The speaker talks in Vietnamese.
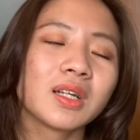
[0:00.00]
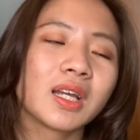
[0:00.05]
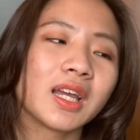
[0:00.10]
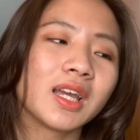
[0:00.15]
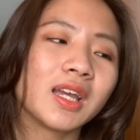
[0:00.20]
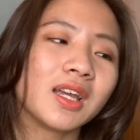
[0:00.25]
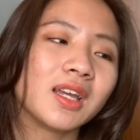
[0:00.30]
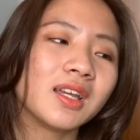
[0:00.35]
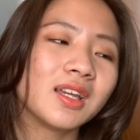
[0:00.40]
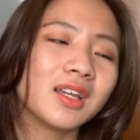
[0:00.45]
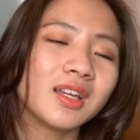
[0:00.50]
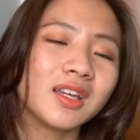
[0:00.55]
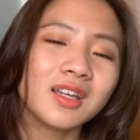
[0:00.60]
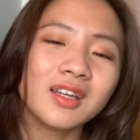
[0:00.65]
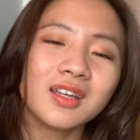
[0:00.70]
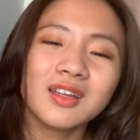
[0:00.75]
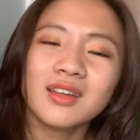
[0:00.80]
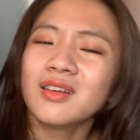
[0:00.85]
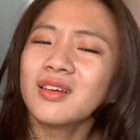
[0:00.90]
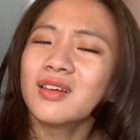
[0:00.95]
cái
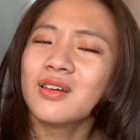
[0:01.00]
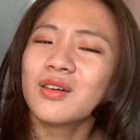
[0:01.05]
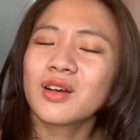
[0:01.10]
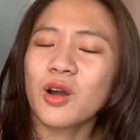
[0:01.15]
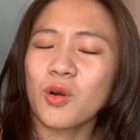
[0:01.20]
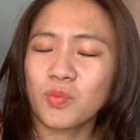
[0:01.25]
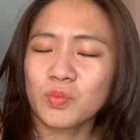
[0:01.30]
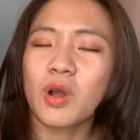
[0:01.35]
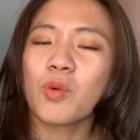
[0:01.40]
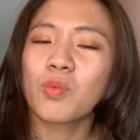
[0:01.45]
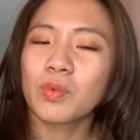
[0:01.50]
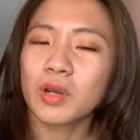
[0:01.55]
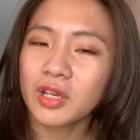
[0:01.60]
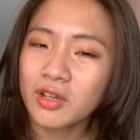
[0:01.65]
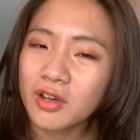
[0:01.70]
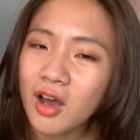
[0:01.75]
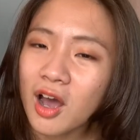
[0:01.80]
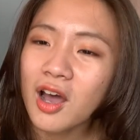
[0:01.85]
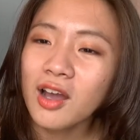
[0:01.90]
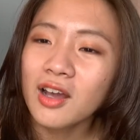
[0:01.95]
cộng đồng này
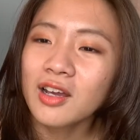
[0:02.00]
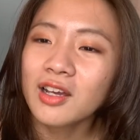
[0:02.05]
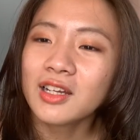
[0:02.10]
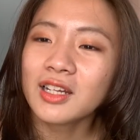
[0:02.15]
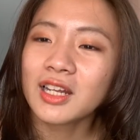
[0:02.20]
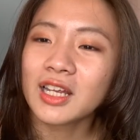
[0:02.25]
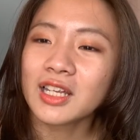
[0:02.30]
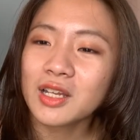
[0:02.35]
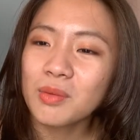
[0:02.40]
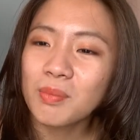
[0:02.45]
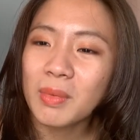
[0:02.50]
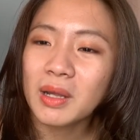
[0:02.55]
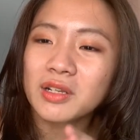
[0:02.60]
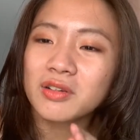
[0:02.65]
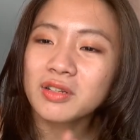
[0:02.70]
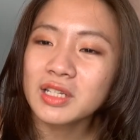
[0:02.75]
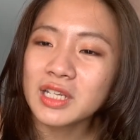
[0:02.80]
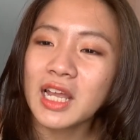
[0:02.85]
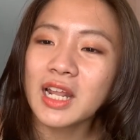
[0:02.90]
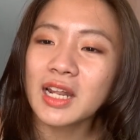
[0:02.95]
nữa thế nhưng mà
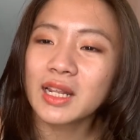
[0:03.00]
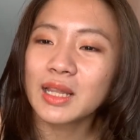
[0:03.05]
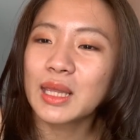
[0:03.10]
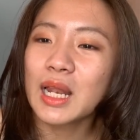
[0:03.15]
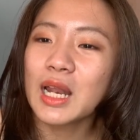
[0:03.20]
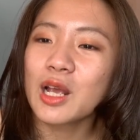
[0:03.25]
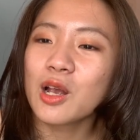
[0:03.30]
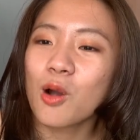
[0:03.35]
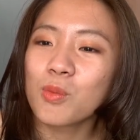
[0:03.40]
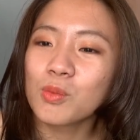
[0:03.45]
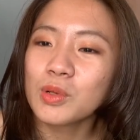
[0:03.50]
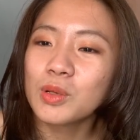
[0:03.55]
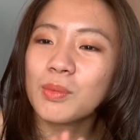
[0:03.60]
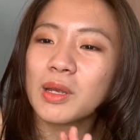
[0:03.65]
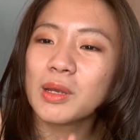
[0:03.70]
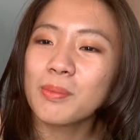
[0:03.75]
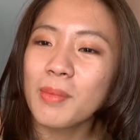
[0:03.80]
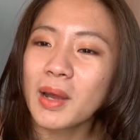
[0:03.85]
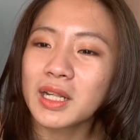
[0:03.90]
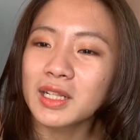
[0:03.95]
đương nhiên sẽ lại có những
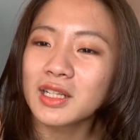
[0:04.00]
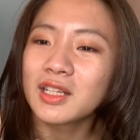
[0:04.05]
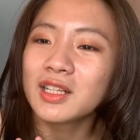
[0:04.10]
bí mật